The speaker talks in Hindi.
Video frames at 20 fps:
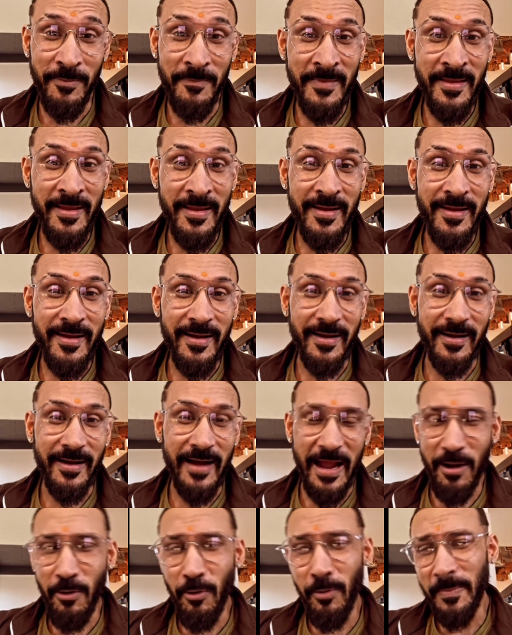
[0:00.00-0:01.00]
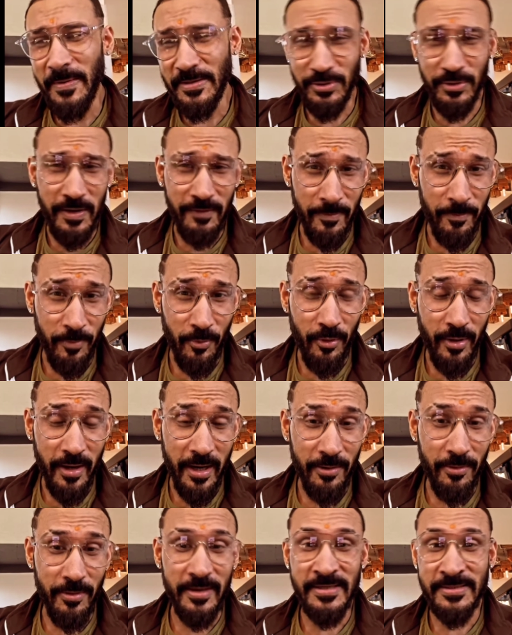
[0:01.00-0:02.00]
आई होप इट्स ओनली फॉर प्रो कार्ड होल्डर्स
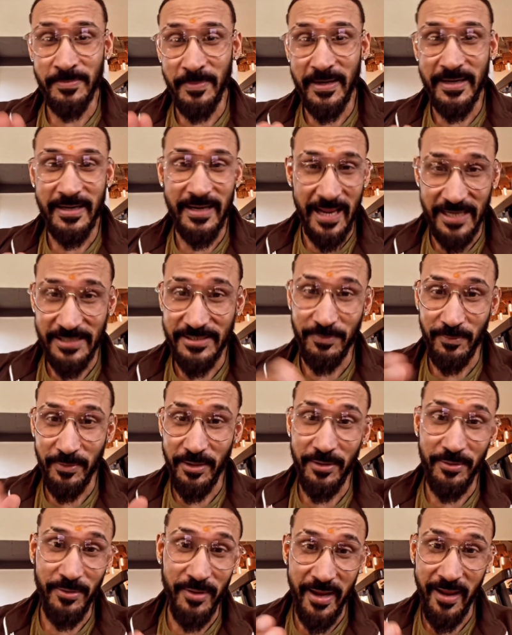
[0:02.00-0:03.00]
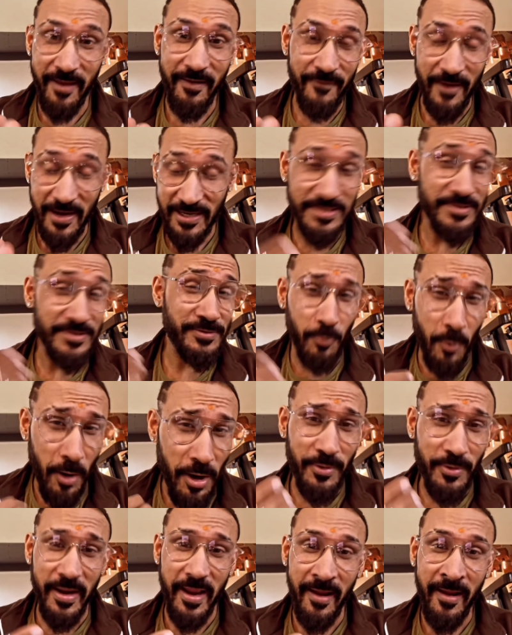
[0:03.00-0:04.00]
बट आई जस्ट वॉन्ट टू हेयर आई जस्ट वॉन्ट टू हेयर
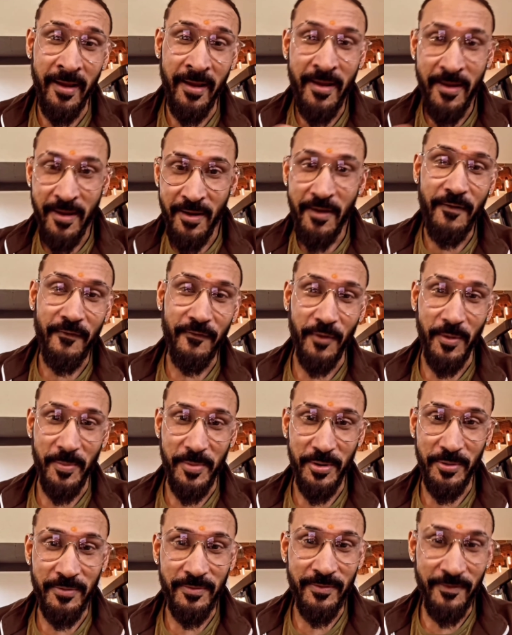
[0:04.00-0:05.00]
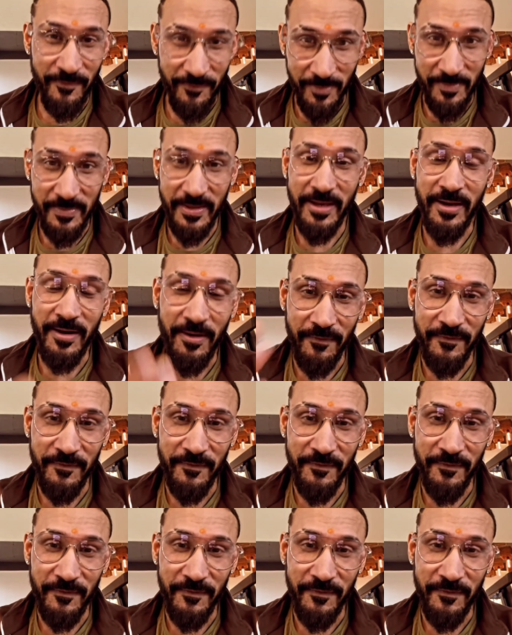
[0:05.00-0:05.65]
फ्रॉम यू फ्रॉम दी ऑफिशियल